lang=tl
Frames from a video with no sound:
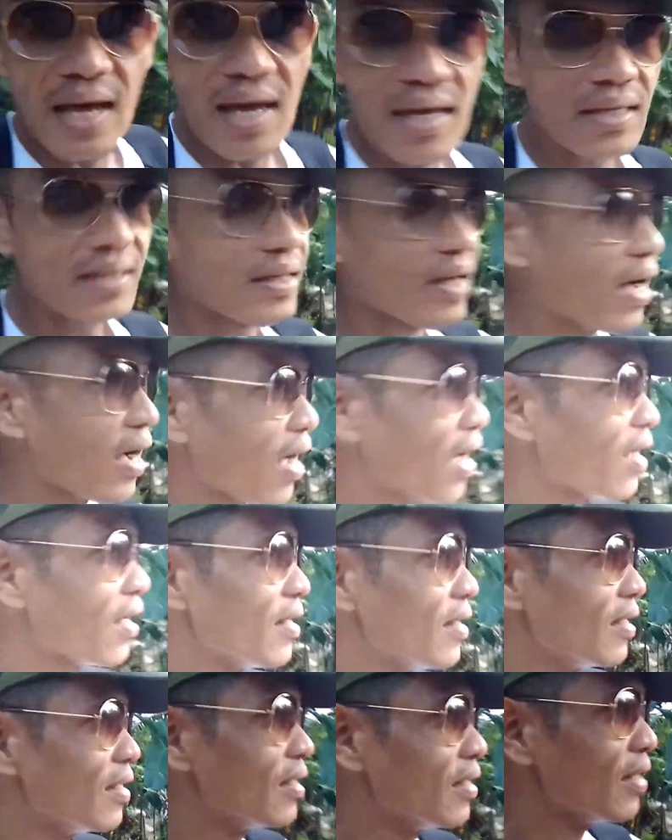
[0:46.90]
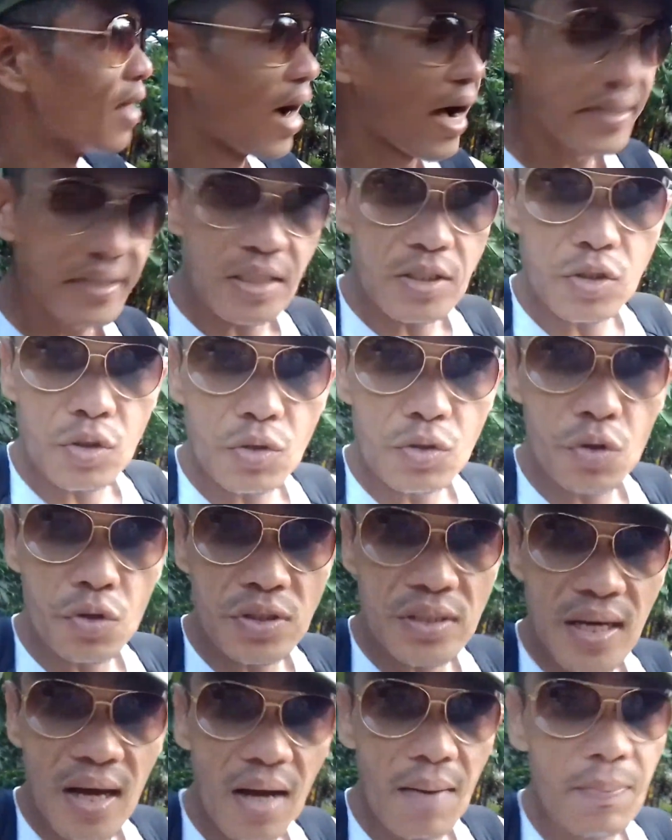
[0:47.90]
si Aika, hatid
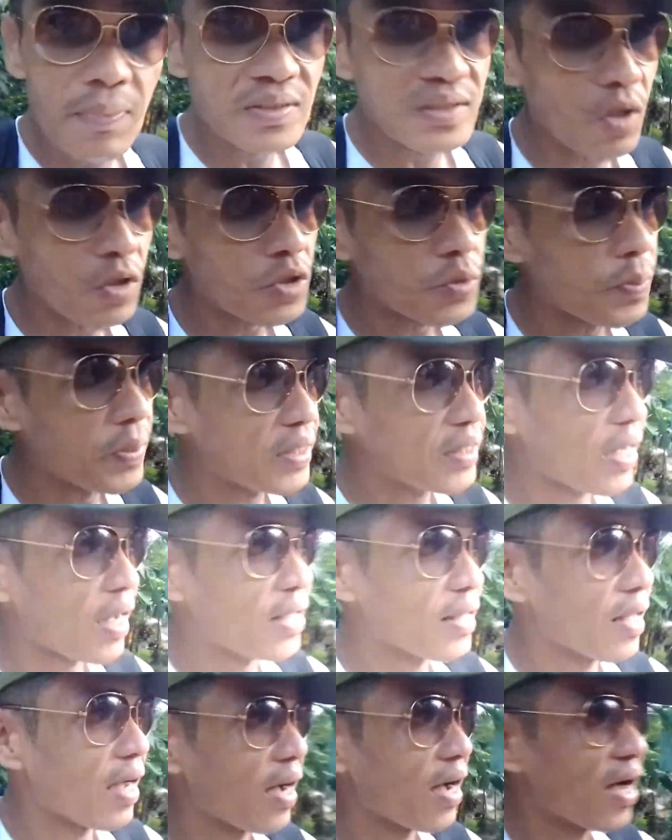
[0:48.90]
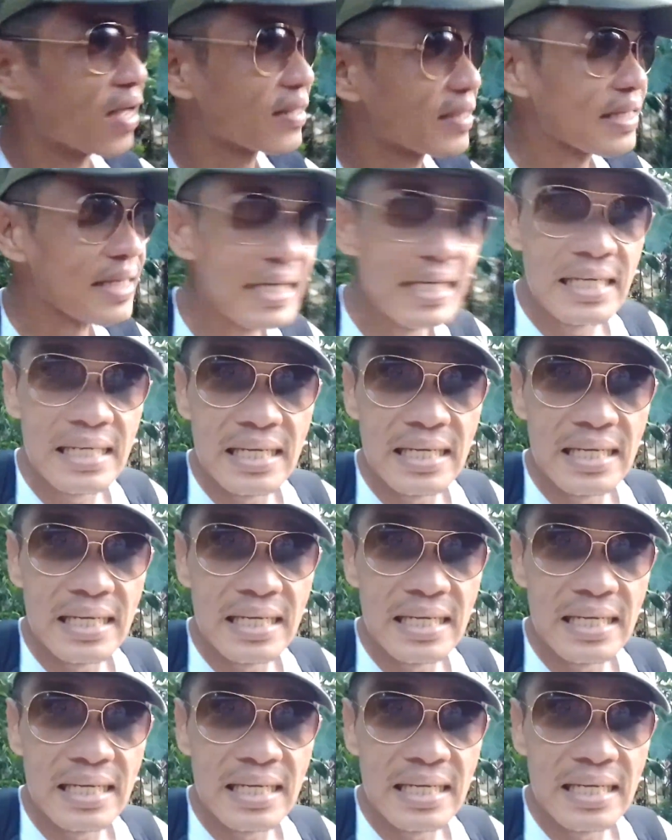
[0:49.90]
sundo siya sa ospital at